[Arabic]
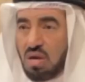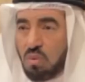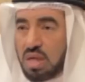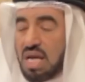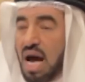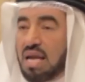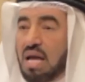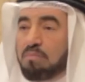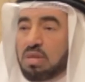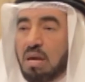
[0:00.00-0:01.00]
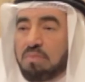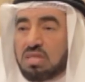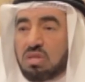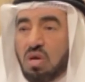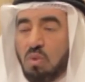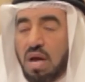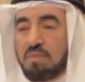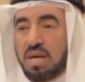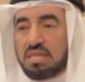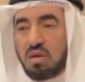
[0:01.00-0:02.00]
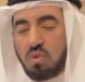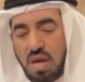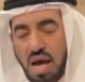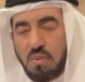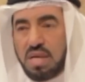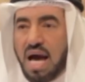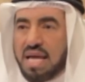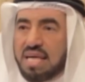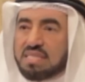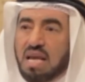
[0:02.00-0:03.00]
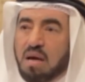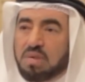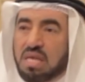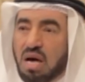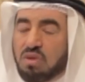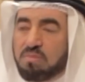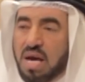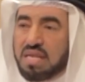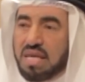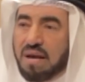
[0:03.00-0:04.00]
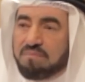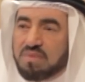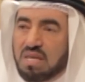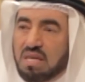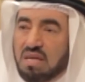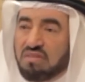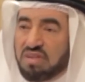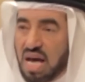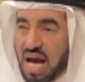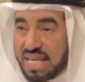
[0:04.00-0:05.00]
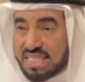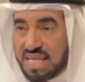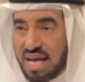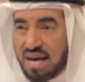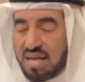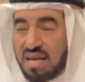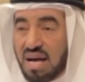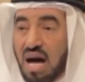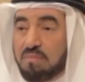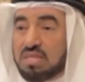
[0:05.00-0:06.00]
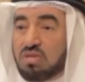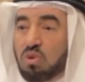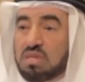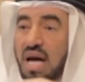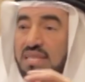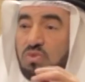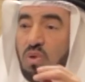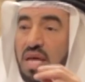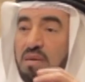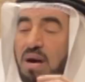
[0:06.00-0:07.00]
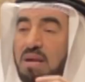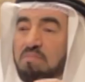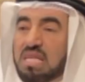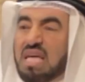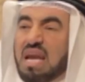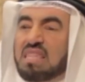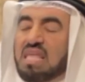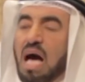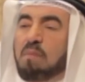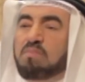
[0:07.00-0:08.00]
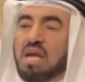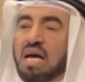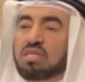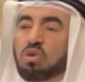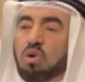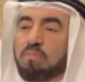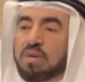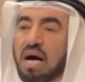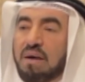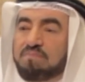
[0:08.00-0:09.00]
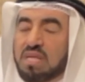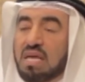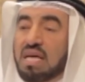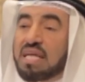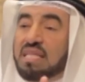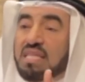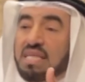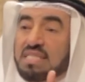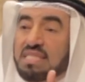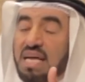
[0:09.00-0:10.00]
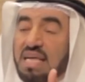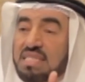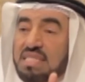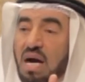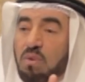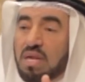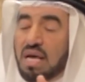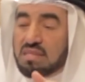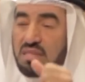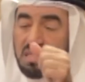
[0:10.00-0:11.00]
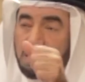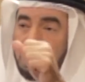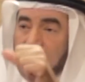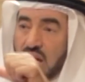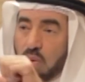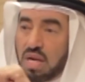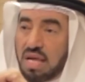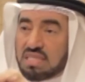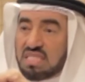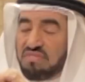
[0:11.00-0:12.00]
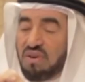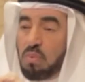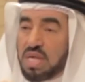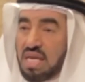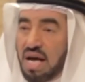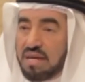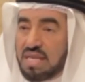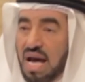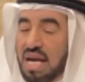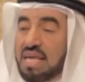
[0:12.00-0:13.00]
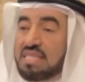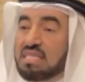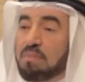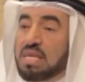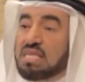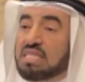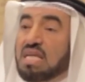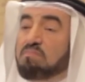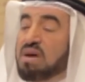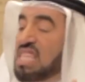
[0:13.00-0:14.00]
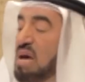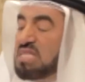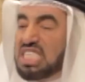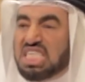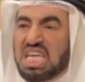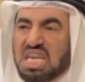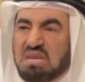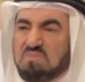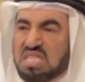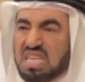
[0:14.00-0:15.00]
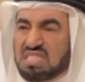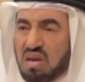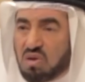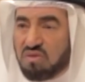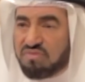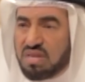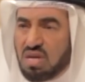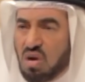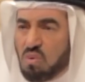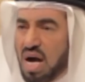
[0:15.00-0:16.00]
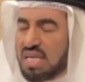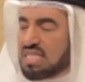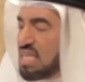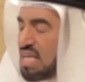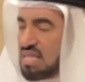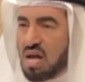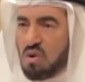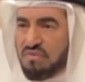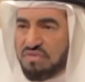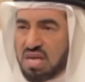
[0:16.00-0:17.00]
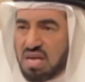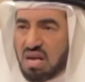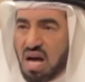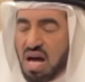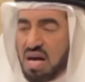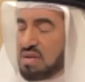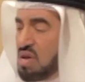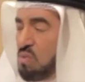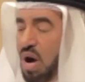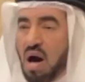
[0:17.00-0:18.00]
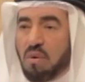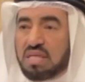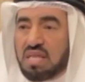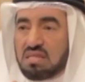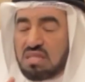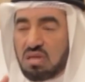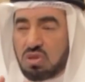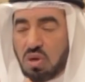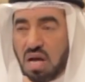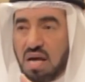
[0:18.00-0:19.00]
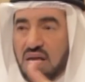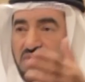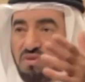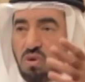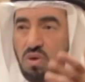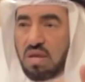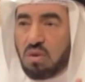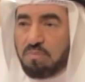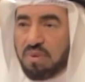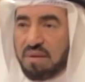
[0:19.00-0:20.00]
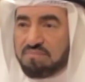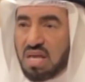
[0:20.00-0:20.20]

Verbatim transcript: وجعل بودابست والمجر كلها ولاية إسلامية عثمانية في آسيا قام السلطان سليمان بثلاث حملات كبرى ضد الدولة ضد الدولة الصفوية التي تبنت المذهب الشيعي بتطرف وأسست له في إيران وحاولت أن تنشره في كل الأمة